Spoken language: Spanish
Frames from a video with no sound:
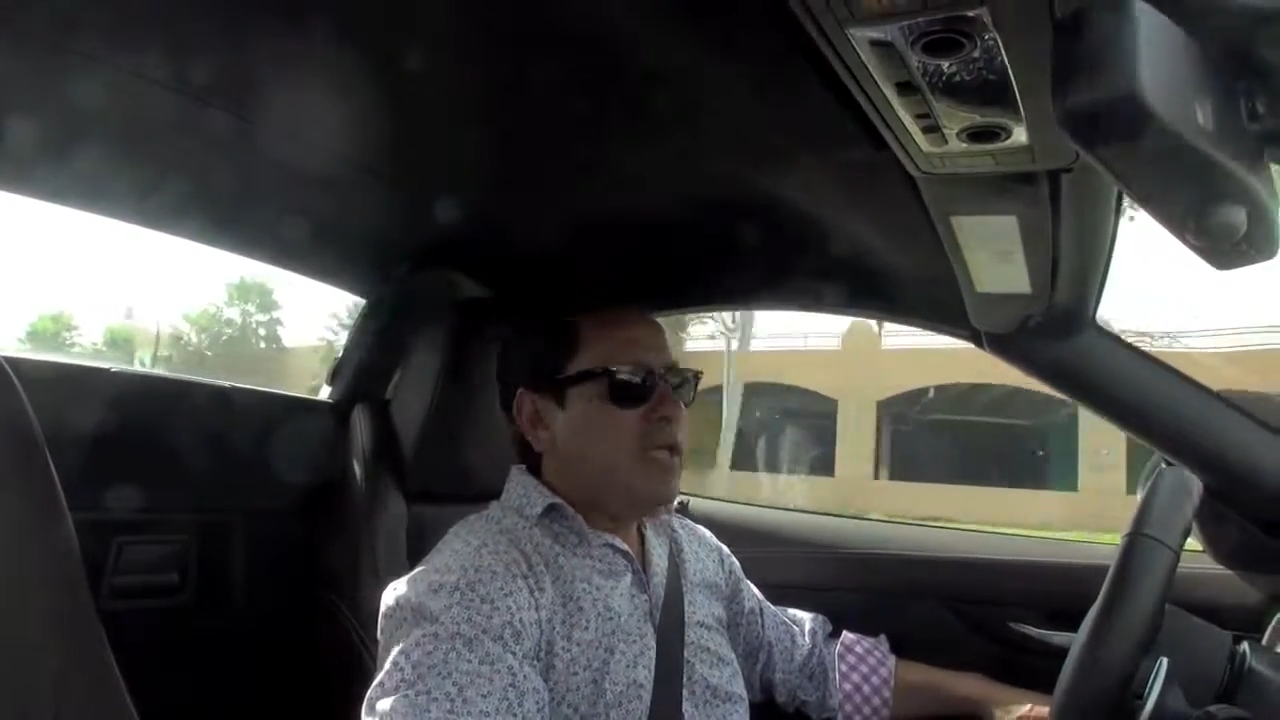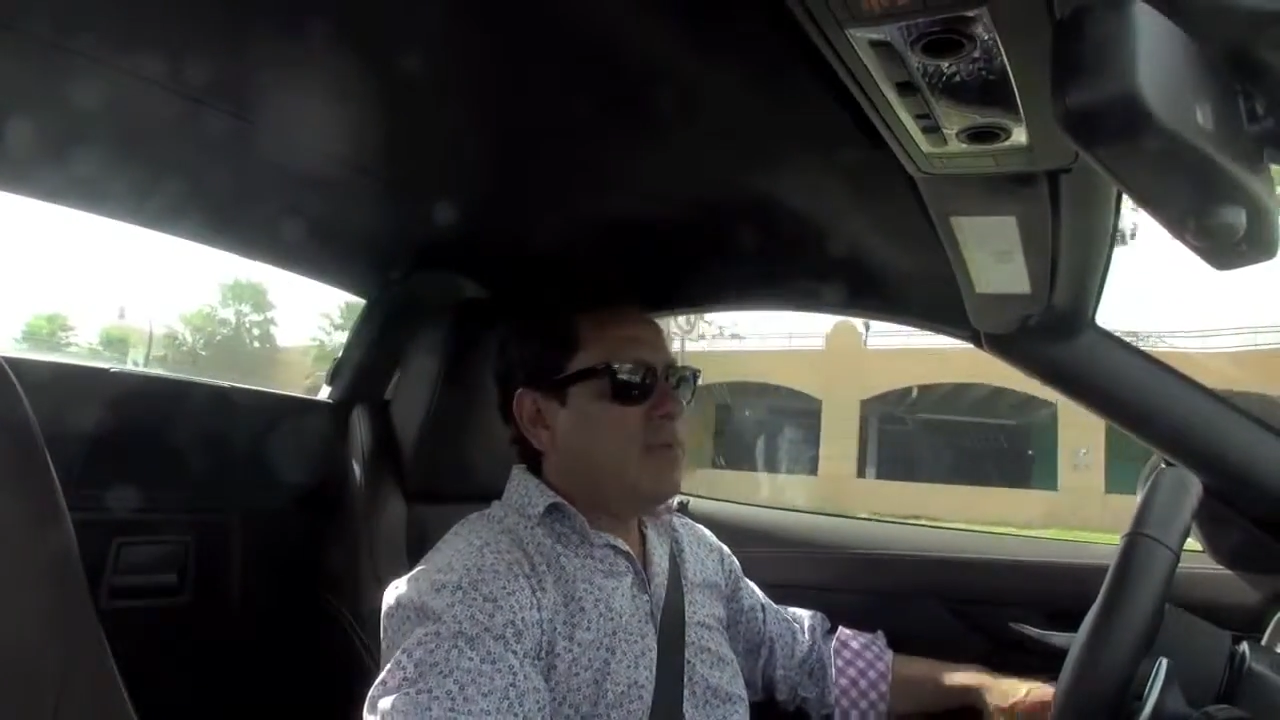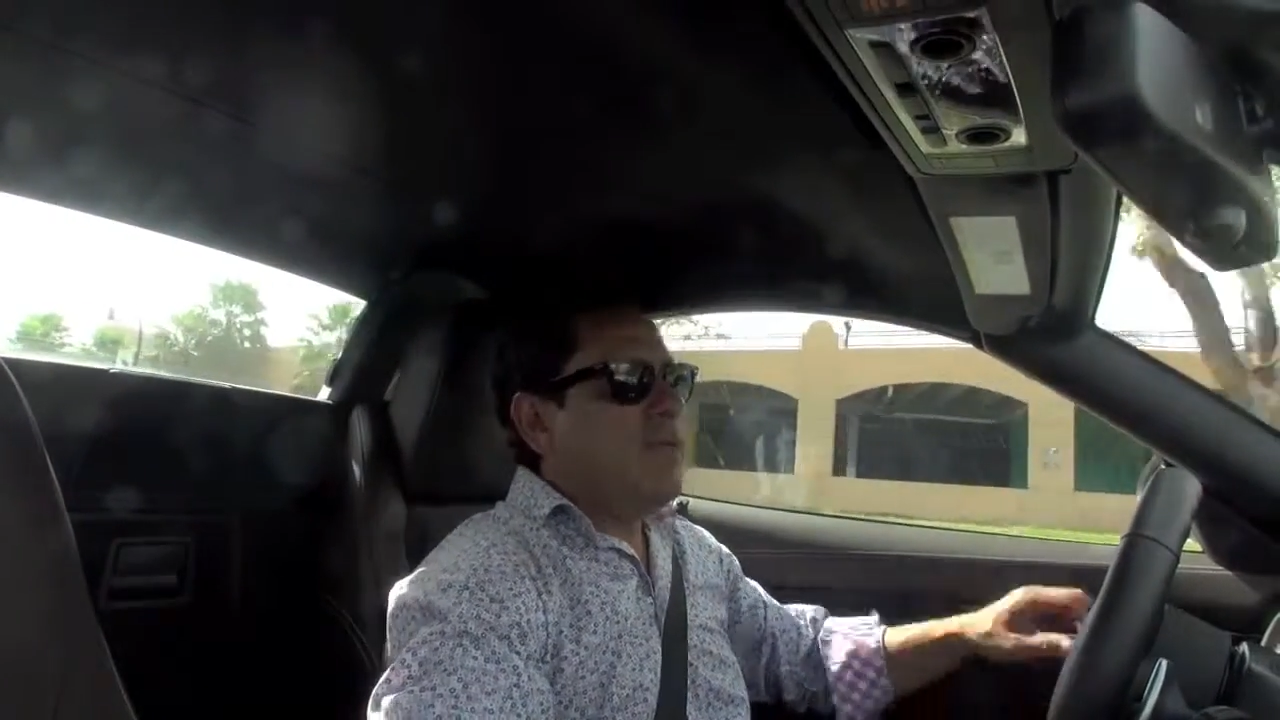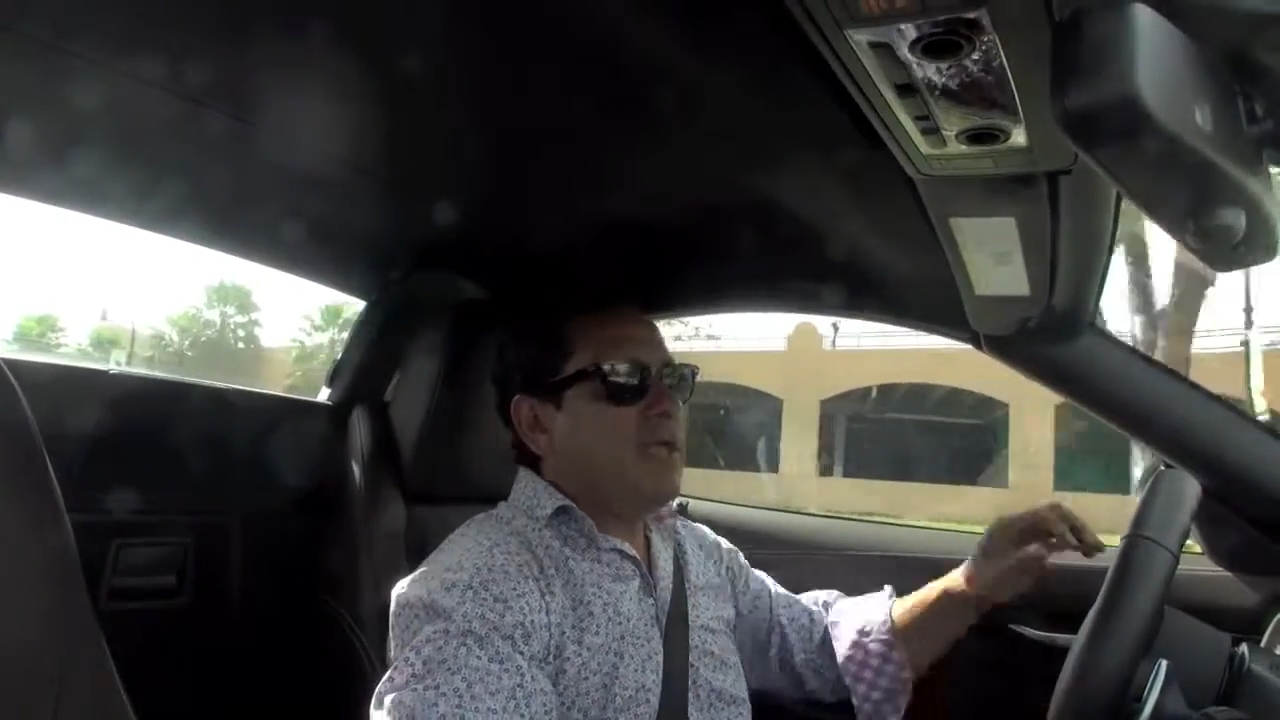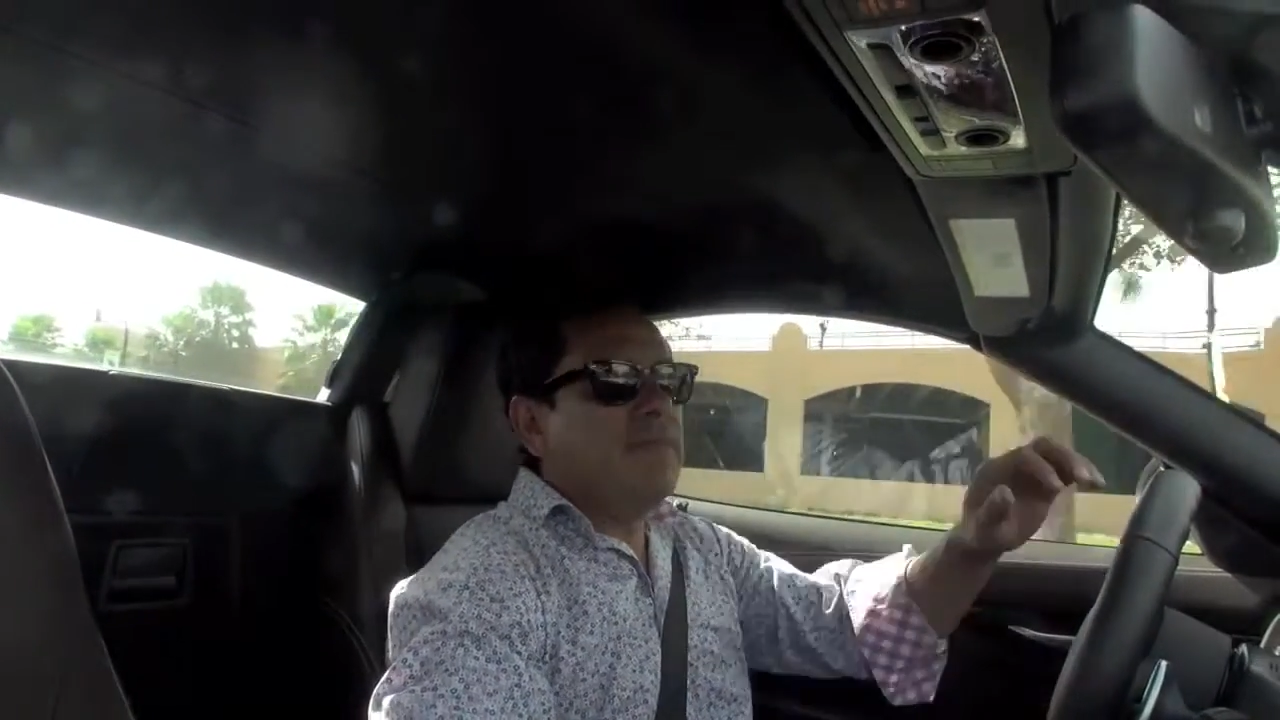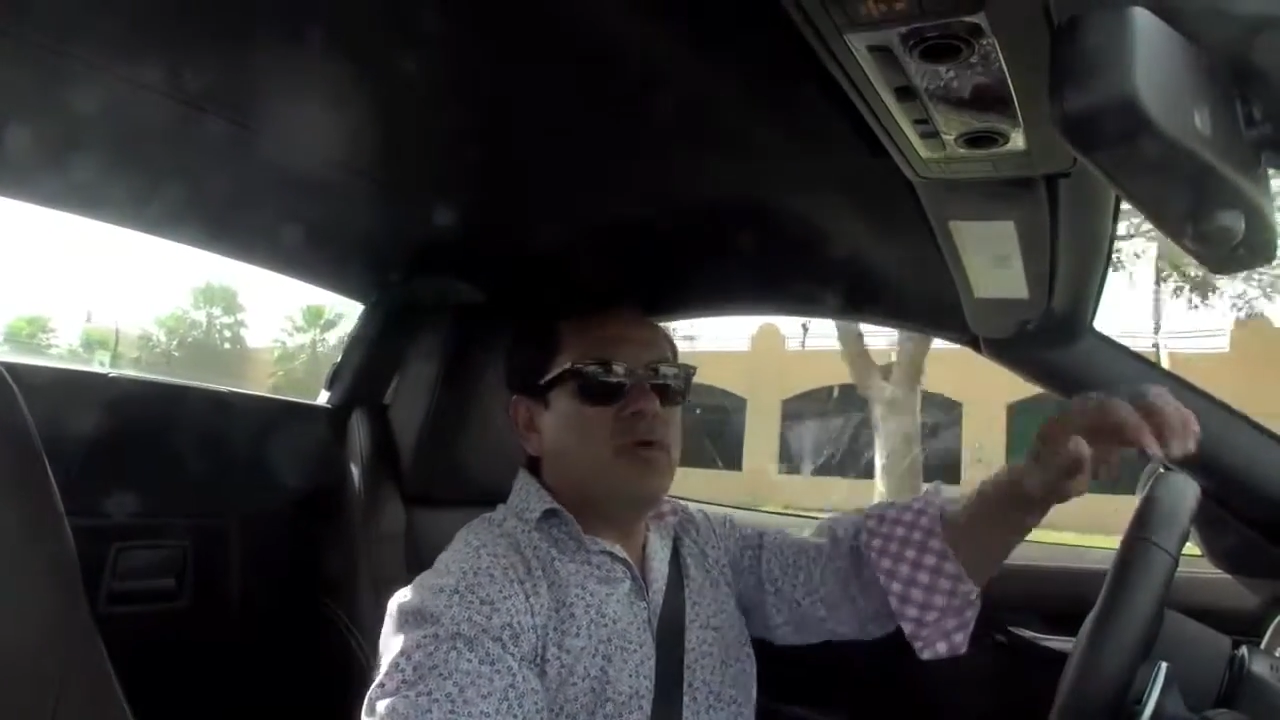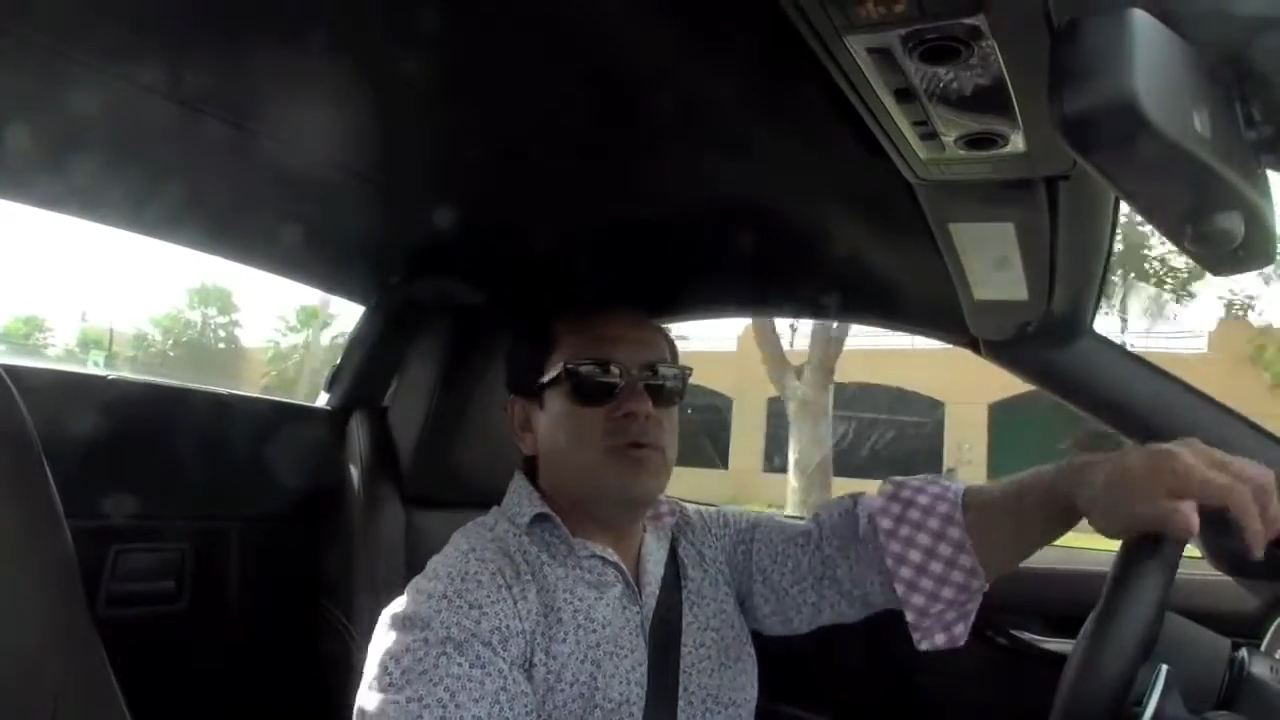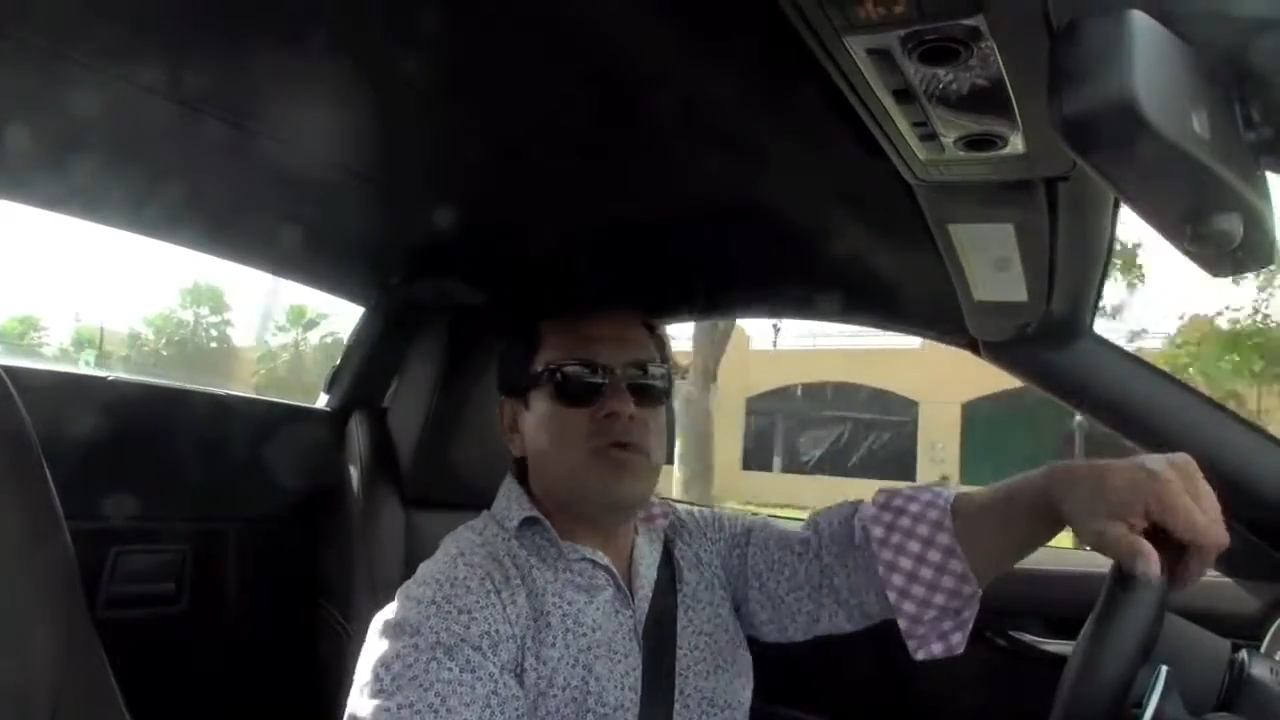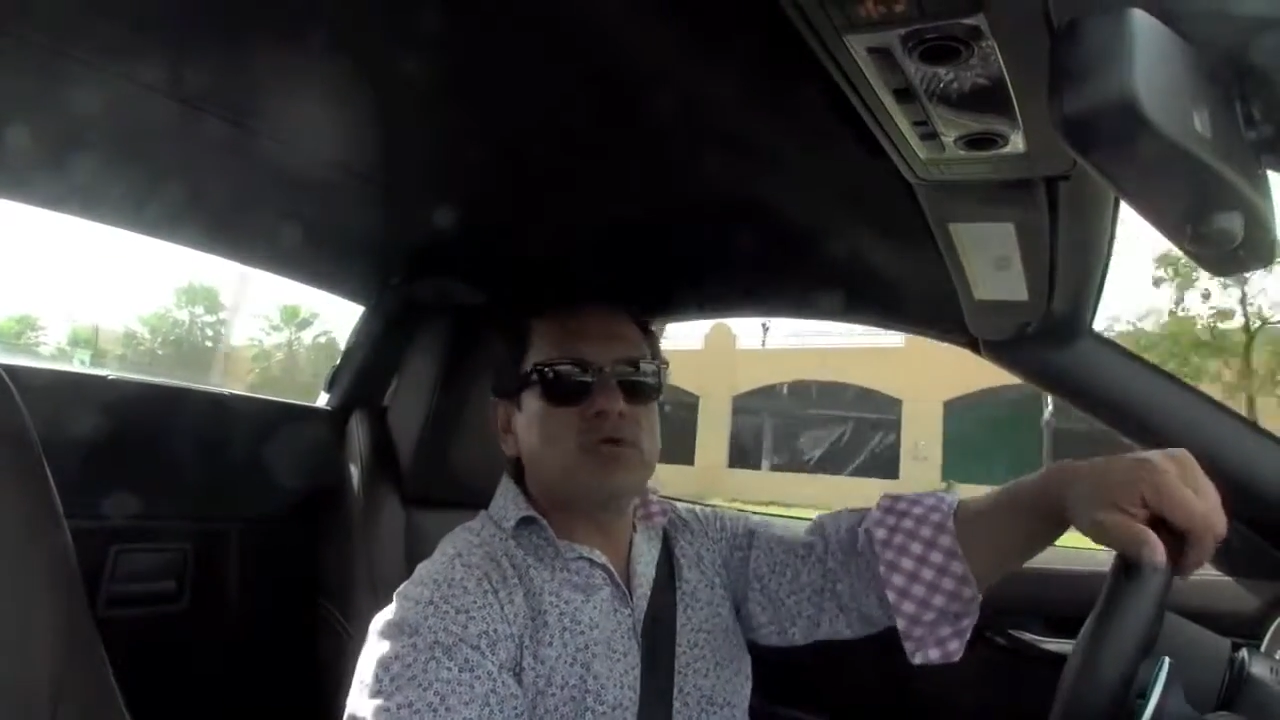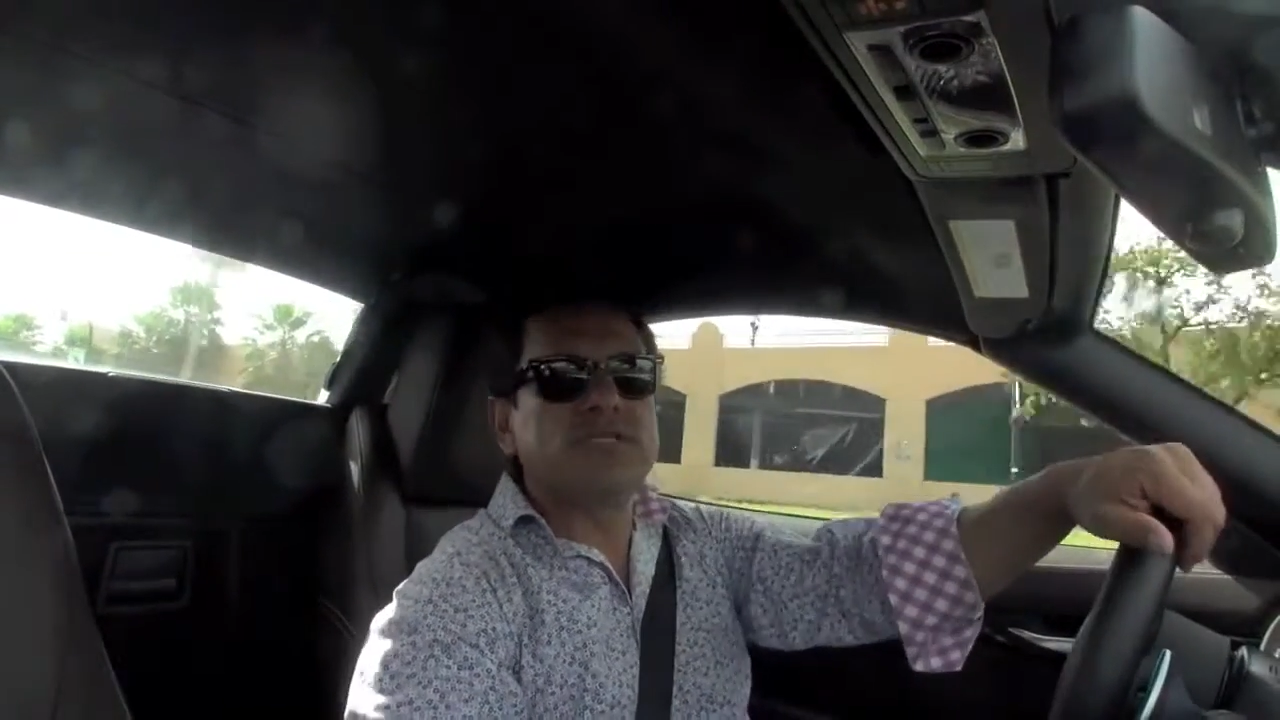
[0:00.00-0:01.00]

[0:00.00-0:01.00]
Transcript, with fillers: El BMW